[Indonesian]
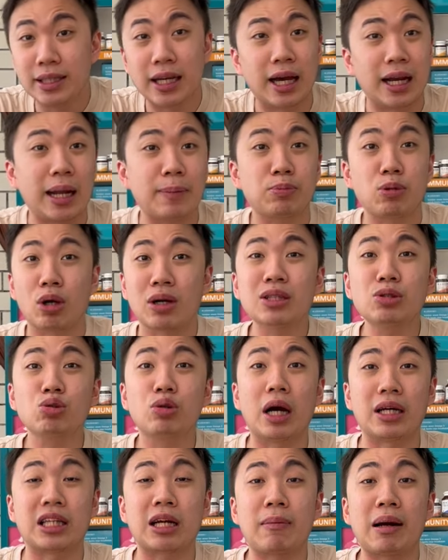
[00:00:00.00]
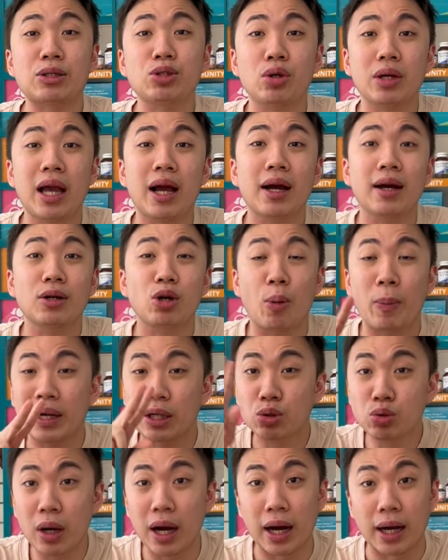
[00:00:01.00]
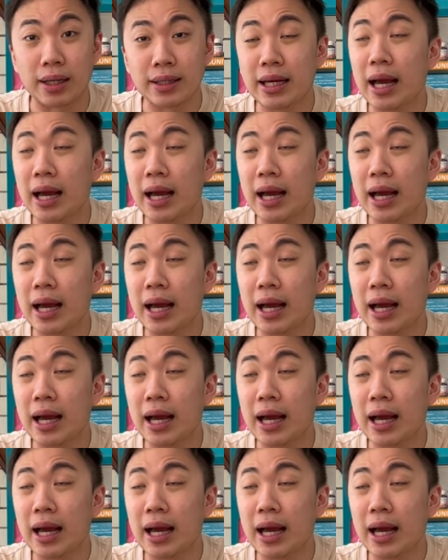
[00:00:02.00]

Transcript: ya lab ini juga termasuk yang nomor dua,